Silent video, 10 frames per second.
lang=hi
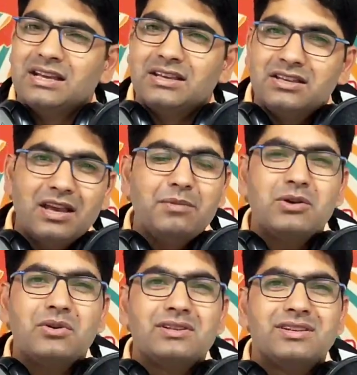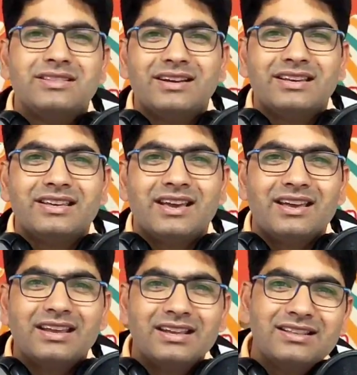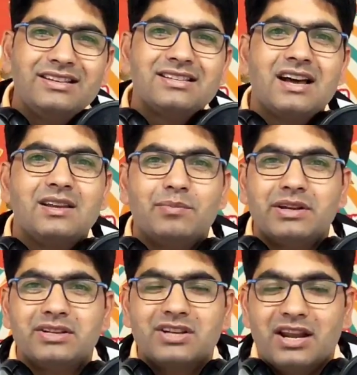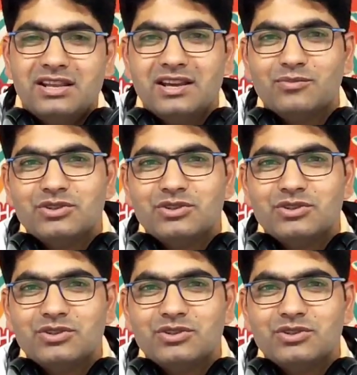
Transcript: कि ये भी कोई जिंदगी है इतनी सारी परेशानी है